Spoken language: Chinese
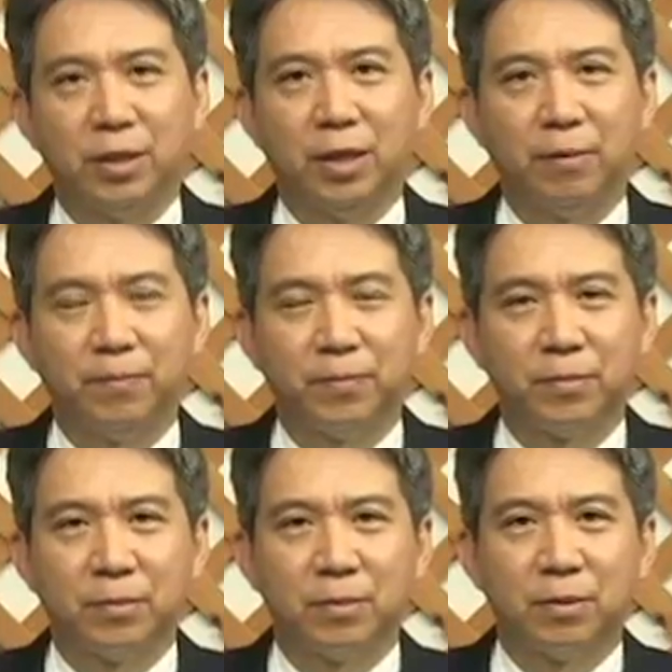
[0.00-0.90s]
的
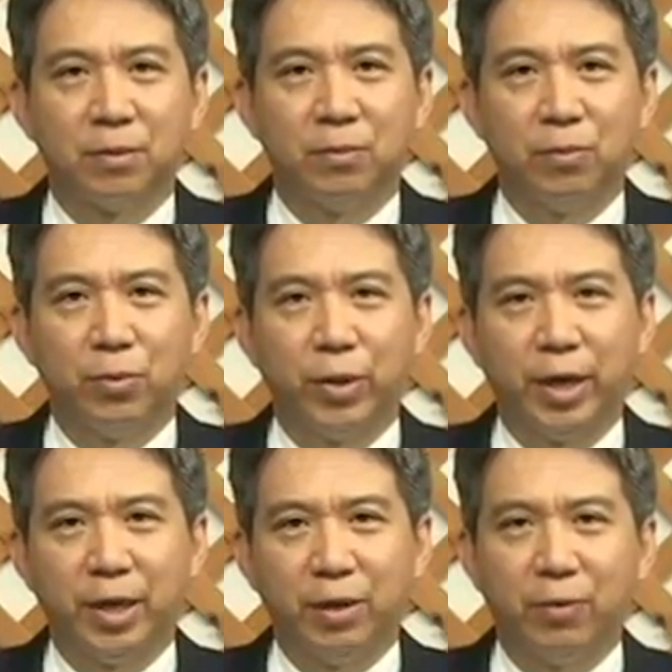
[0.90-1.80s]
乌
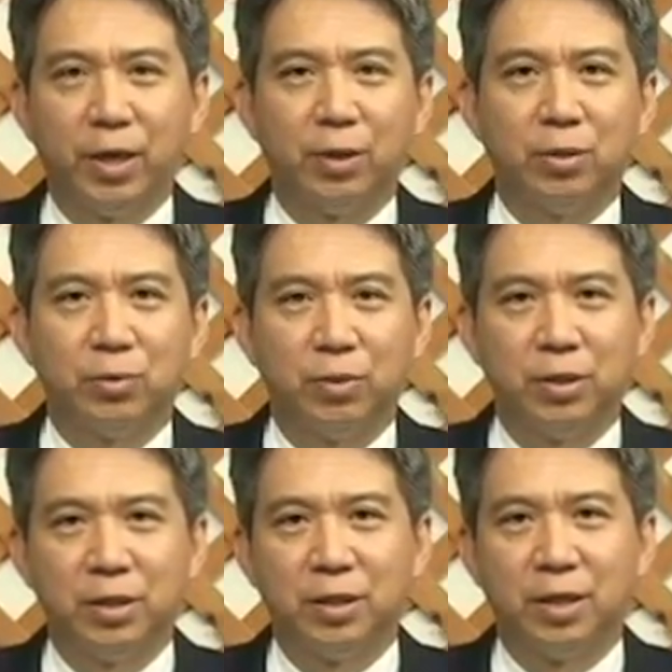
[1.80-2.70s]
龟，因为存
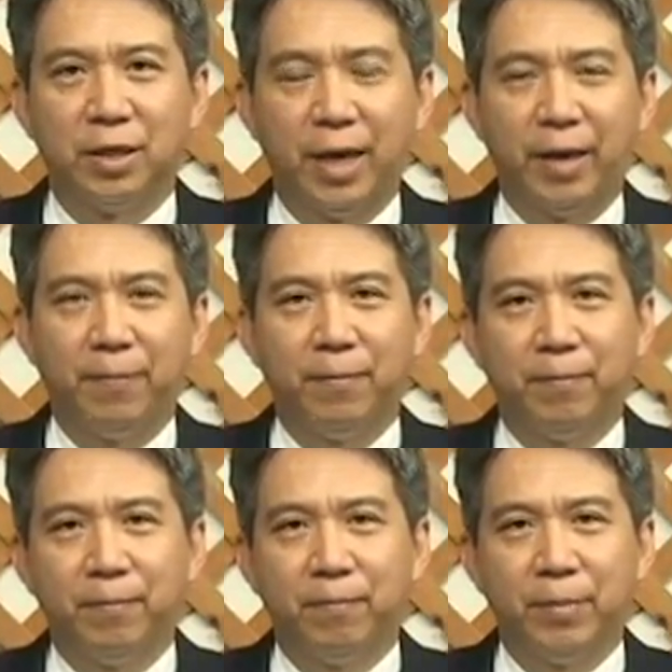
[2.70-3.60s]
心忍耐，
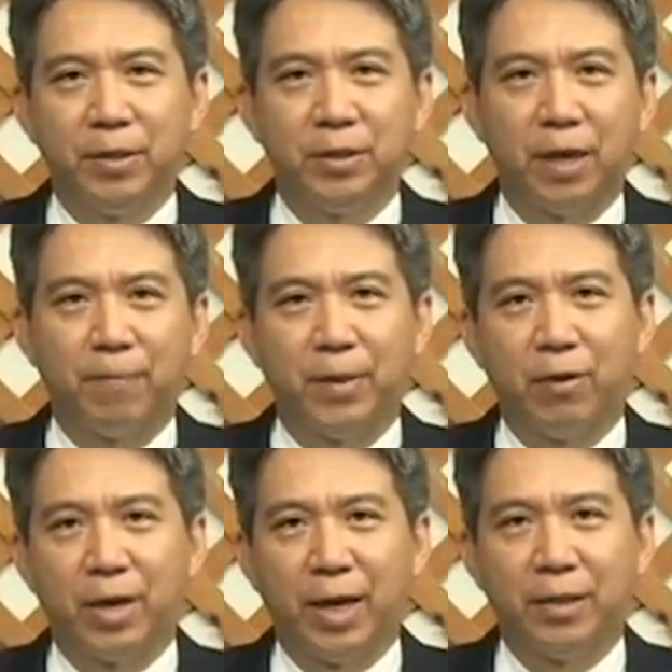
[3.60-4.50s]
奔向
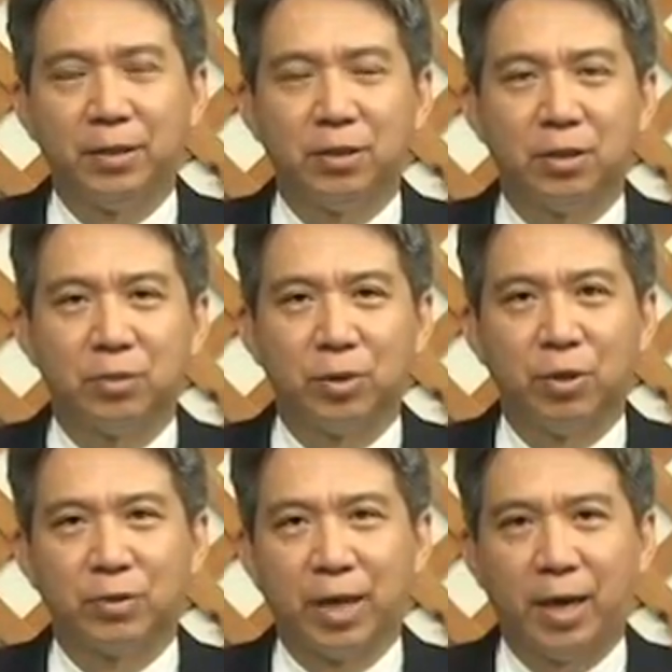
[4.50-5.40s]
标杆，最
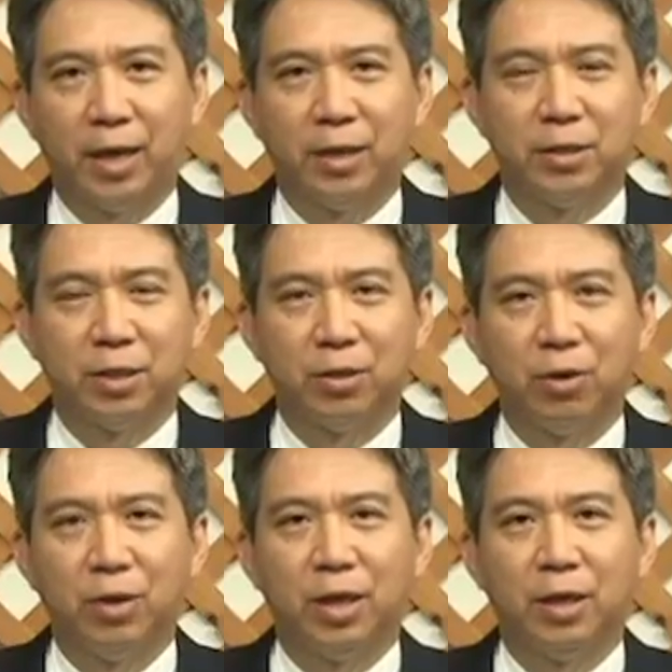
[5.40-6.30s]
后它成
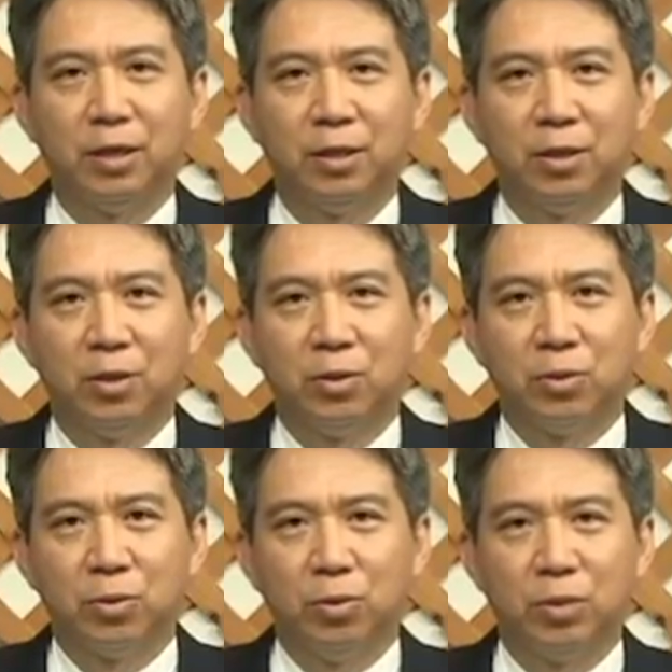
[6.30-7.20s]
功了。
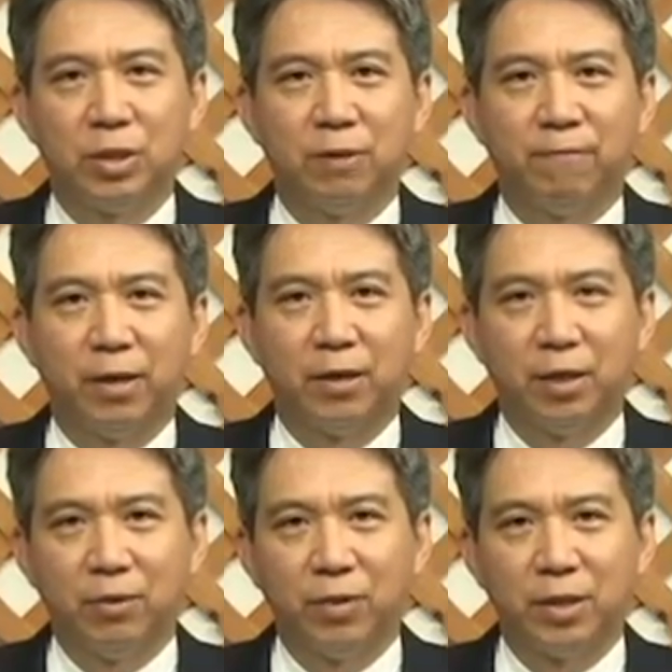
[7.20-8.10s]
兔子反而
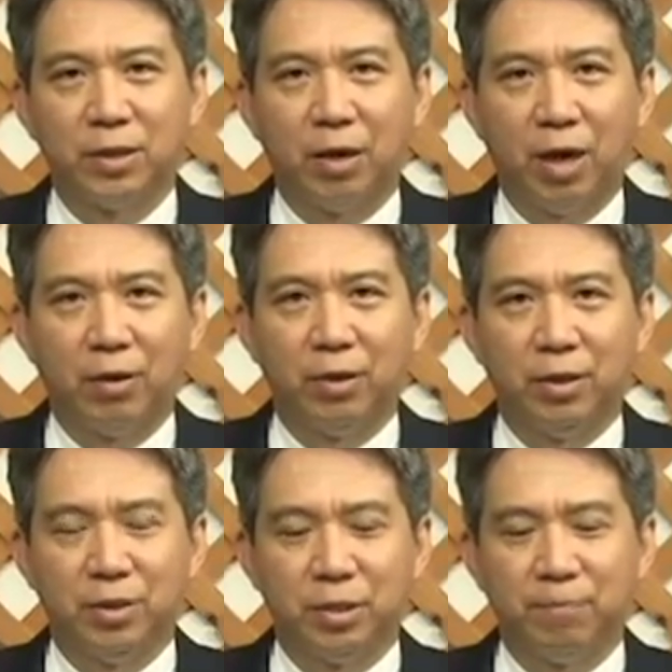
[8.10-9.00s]
因为骄傲
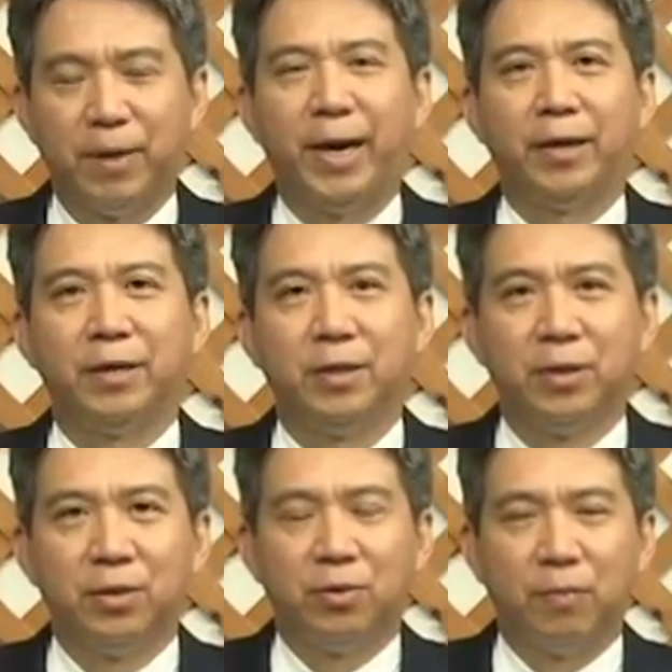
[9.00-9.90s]
而失败。
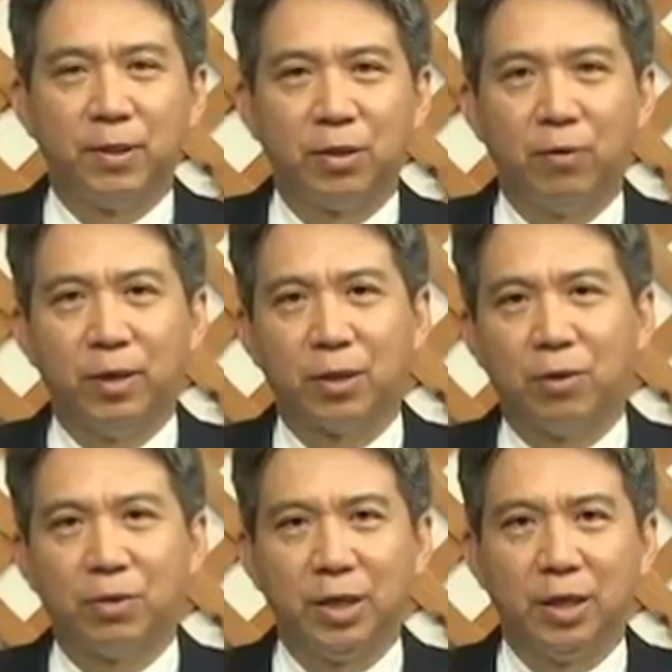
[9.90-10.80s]
我们都会
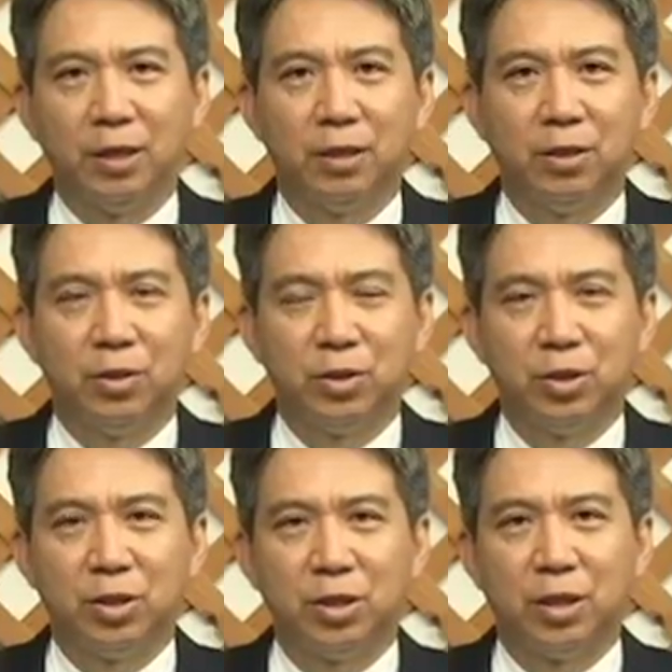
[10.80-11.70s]
同意，事
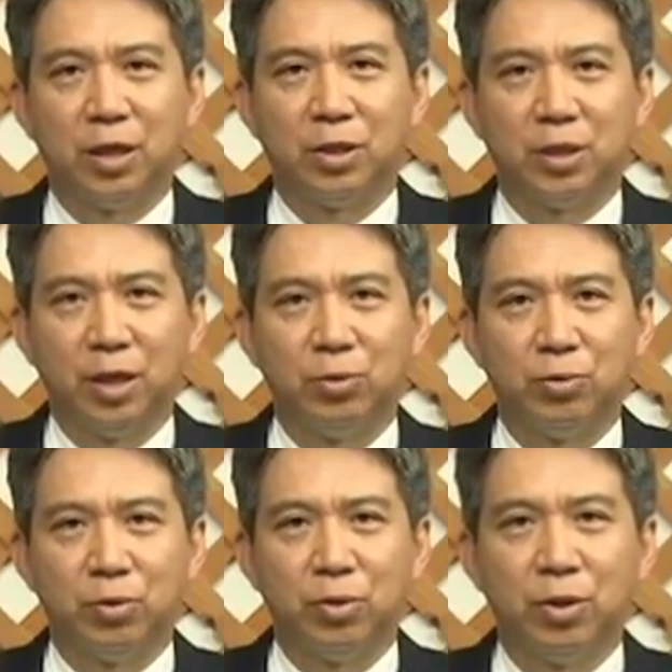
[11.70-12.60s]
情的结
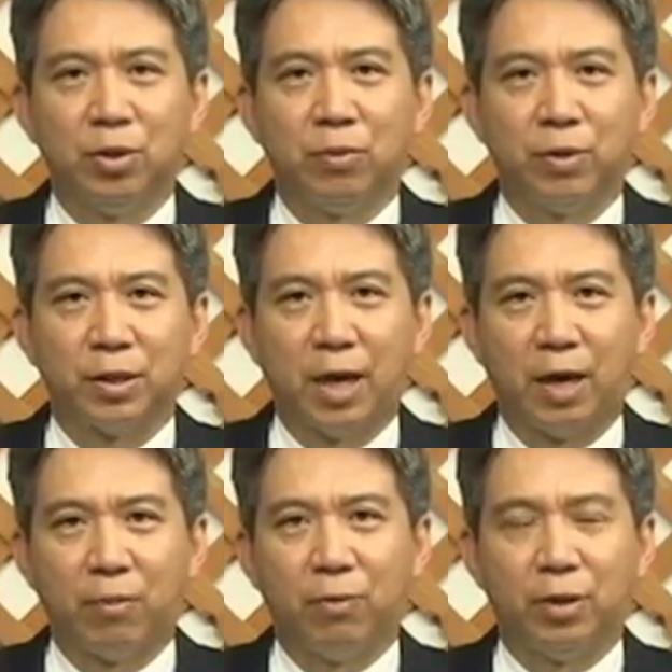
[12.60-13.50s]
局会大
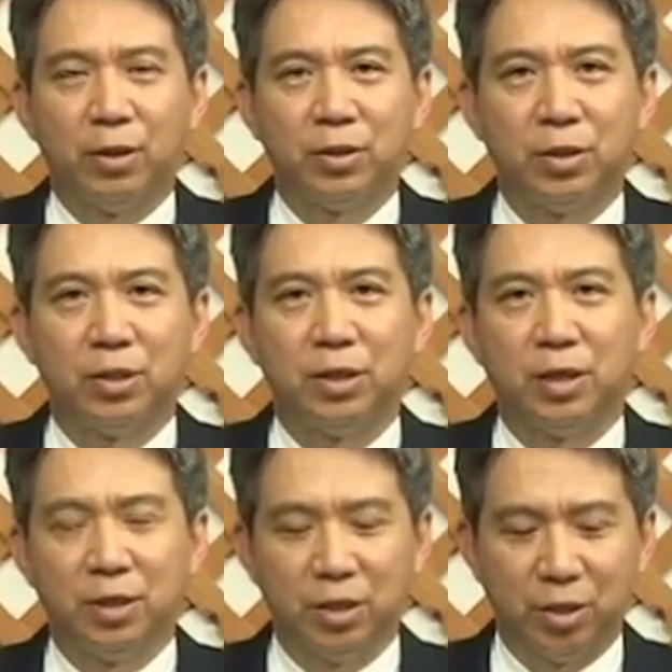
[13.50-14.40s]
过事情
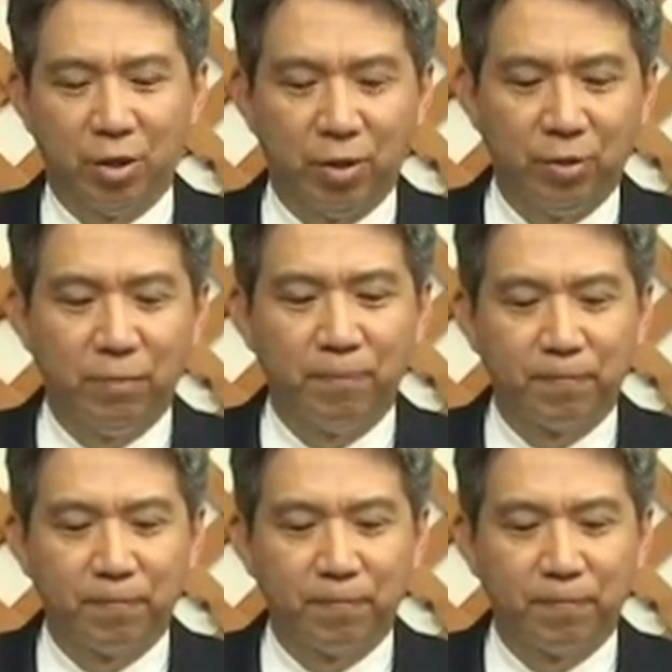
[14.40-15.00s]
的起头，